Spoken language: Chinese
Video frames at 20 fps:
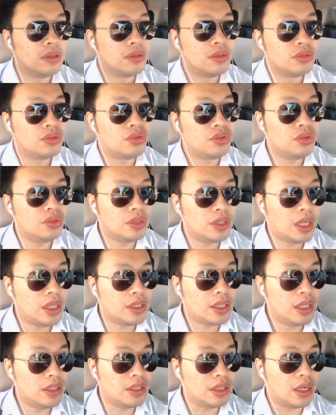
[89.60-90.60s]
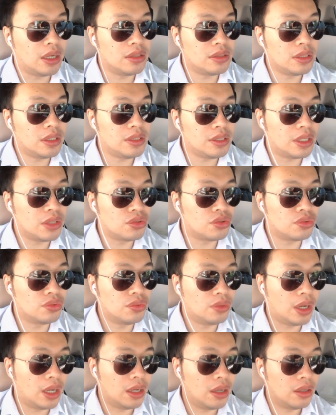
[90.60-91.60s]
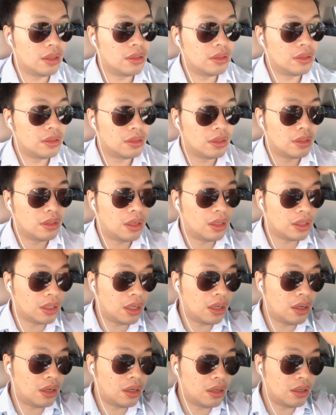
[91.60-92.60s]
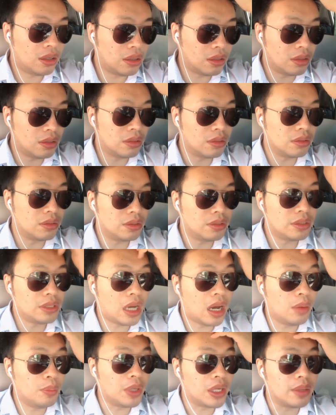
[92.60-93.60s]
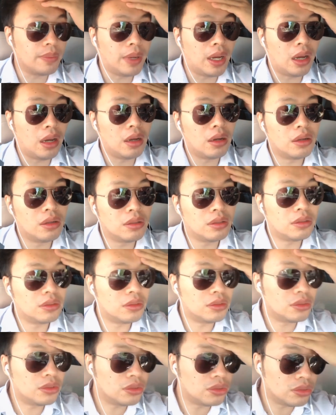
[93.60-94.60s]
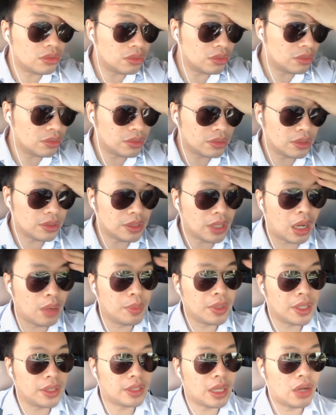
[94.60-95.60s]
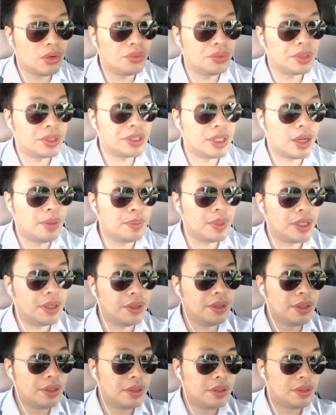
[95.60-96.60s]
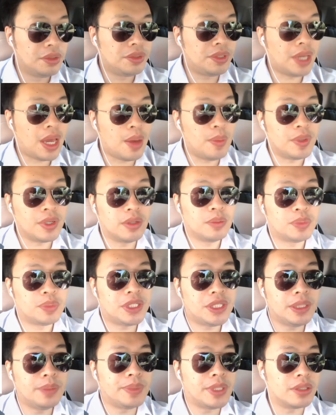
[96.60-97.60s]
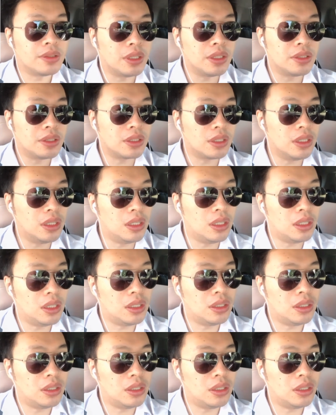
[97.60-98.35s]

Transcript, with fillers: 去年年底还是今年年初啊。好像央媒吧，央媒大陆的央媒点名批评了这个